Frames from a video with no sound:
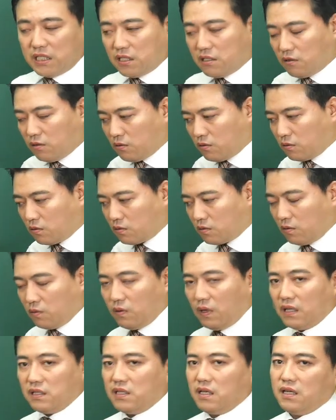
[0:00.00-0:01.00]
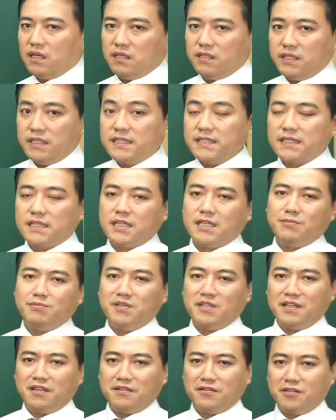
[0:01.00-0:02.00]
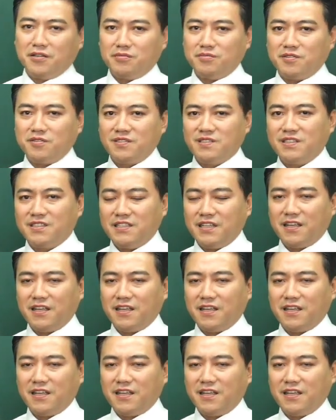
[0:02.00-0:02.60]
이것도 하나의 리스크입니다, 여러분.